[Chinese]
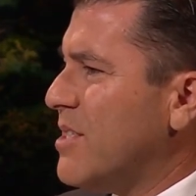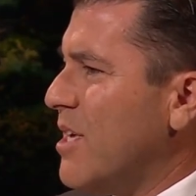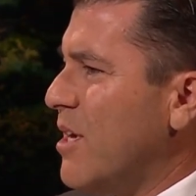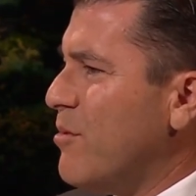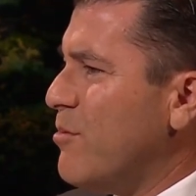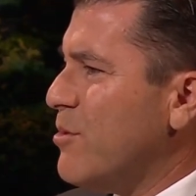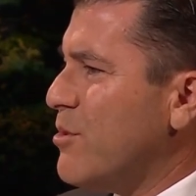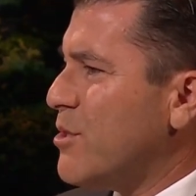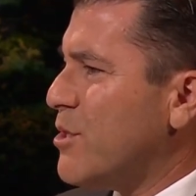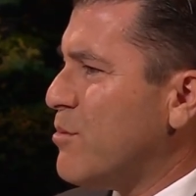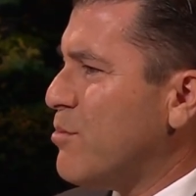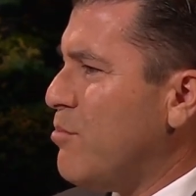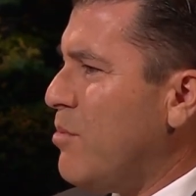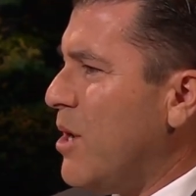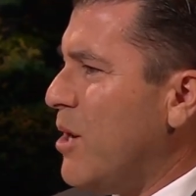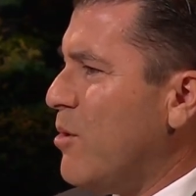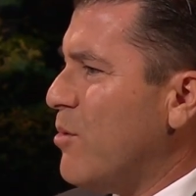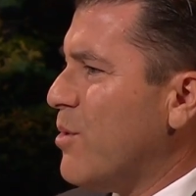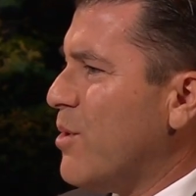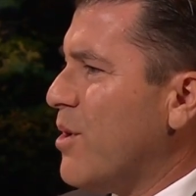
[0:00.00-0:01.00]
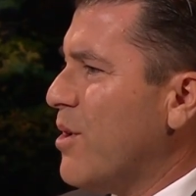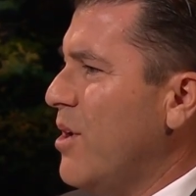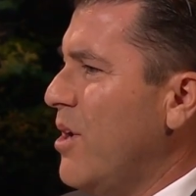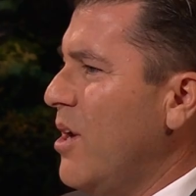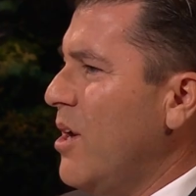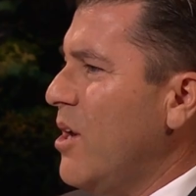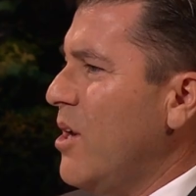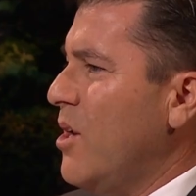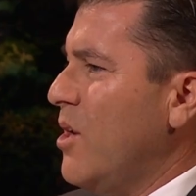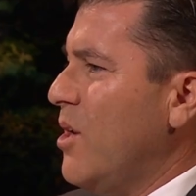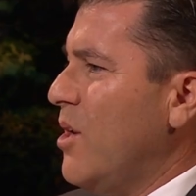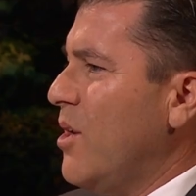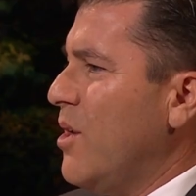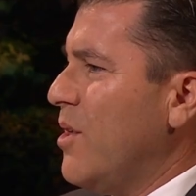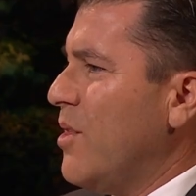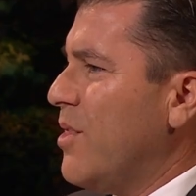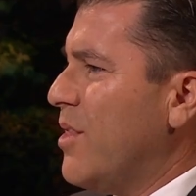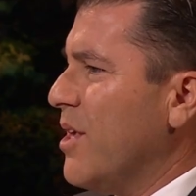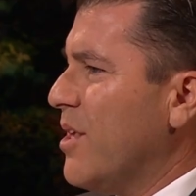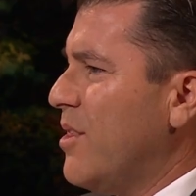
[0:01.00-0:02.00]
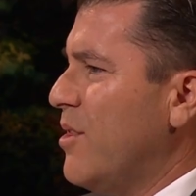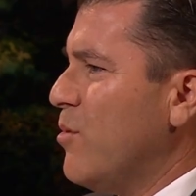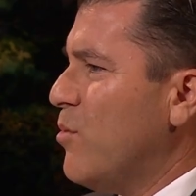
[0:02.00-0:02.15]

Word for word: 能力的最伟大显现。